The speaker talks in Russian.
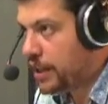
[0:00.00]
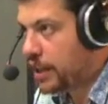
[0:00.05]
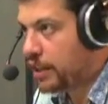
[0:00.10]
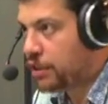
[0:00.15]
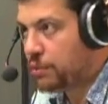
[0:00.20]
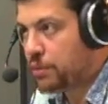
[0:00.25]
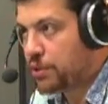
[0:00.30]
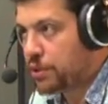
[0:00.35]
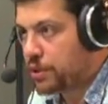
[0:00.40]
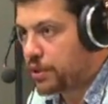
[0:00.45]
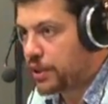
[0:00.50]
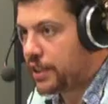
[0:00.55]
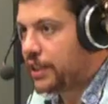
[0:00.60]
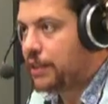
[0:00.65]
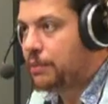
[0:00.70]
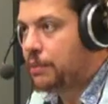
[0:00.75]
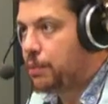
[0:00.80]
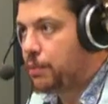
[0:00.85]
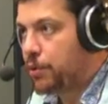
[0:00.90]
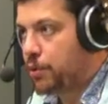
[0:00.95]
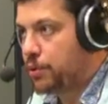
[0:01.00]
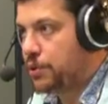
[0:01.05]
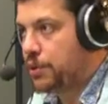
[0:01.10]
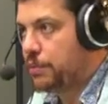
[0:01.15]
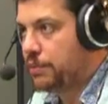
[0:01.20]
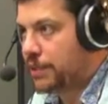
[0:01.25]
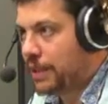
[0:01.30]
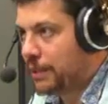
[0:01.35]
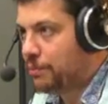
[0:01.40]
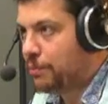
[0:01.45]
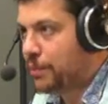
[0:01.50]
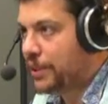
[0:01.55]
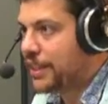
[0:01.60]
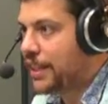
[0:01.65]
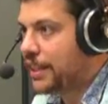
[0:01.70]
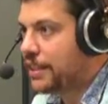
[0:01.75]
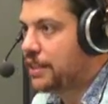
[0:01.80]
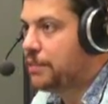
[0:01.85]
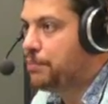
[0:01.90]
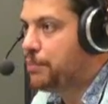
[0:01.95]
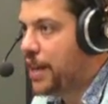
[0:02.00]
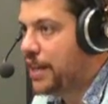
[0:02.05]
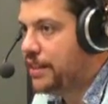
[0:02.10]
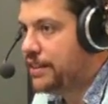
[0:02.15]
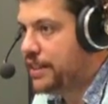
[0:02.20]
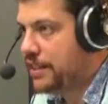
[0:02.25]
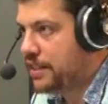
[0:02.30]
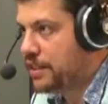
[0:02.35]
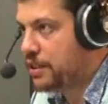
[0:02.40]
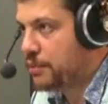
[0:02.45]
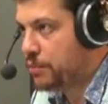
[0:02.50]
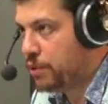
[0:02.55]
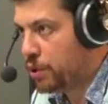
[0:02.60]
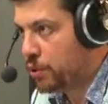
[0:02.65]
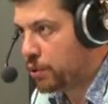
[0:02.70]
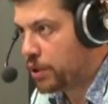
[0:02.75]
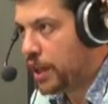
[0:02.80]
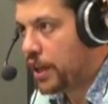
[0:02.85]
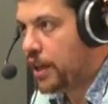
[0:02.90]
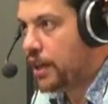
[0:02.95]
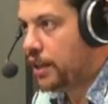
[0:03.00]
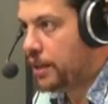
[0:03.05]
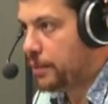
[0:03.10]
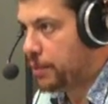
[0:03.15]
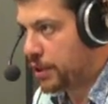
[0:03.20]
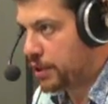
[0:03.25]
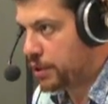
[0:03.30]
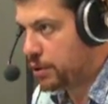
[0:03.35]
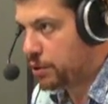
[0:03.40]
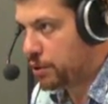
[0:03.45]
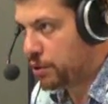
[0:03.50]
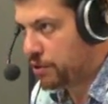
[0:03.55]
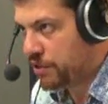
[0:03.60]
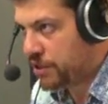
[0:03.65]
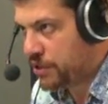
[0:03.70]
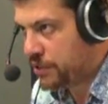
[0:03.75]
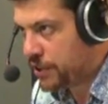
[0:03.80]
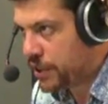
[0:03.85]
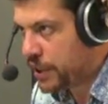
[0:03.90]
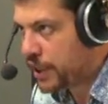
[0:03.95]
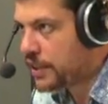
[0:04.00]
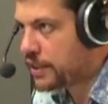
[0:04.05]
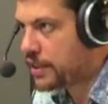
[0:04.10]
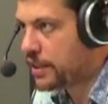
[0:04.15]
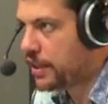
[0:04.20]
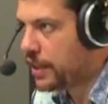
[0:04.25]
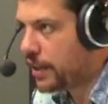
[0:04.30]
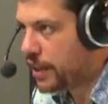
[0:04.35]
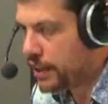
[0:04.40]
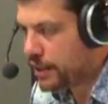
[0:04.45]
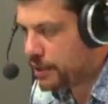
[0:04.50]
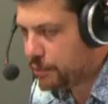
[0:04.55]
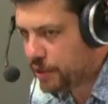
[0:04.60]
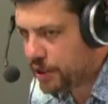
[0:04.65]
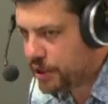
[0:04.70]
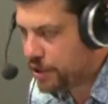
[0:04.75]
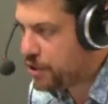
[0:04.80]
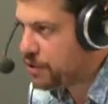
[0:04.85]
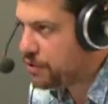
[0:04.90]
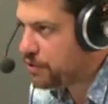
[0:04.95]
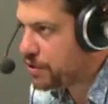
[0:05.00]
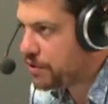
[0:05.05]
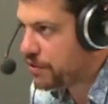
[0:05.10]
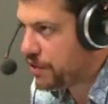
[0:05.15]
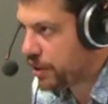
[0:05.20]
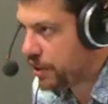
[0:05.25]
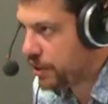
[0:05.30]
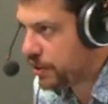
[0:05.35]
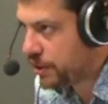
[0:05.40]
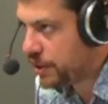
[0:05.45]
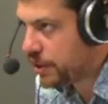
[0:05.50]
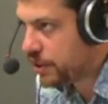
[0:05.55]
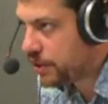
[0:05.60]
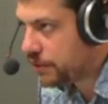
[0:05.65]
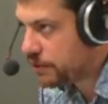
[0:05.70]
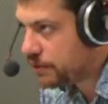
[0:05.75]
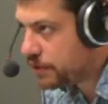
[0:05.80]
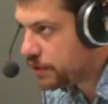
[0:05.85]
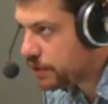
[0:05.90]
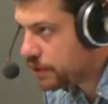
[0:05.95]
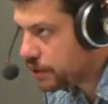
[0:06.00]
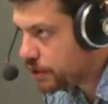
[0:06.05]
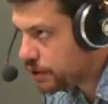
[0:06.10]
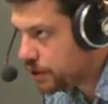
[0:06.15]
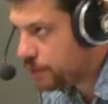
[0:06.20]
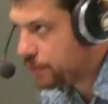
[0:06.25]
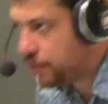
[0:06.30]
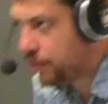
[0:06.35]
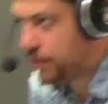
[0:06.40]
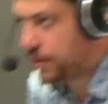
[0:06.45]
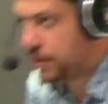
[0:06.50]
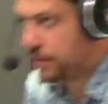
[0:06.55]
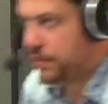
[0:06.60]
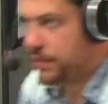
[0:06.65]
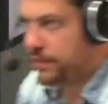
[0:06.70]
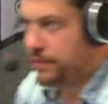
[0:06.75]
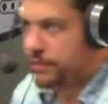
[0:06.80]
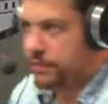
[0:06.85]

Я думаю, что когда мы просим там потратить 5-10 минут на процедуру верификации, мы ничего сверхъестественного не просим.